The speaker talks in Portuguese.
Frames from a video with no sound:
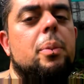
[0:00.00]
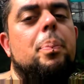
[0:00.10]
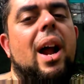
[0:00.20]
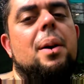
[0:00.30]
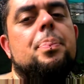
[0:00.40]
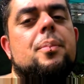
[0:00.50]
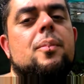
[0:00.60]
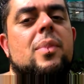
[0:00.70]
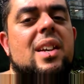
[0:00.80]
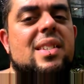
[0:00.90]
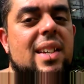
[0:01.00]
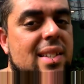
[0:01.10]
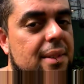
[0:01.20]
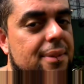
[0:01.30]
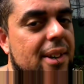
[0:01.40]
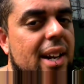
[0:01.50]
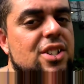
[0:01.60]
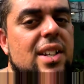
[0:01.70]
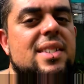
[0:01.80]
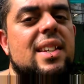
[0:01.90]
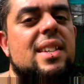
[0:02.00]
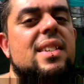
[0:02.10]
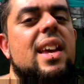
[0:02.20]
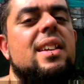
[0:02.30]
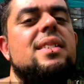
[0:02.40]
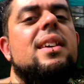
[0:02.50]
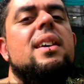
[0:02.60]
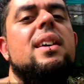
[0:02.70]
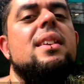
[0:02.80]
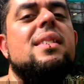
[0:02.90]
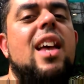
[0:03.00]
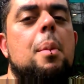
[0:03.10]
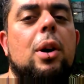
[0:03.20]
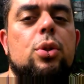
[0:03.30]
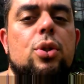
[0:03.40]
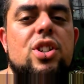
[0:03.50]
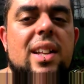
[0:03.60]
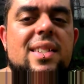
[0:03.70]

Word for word: para sexta-feira, dia 16, sábado, dia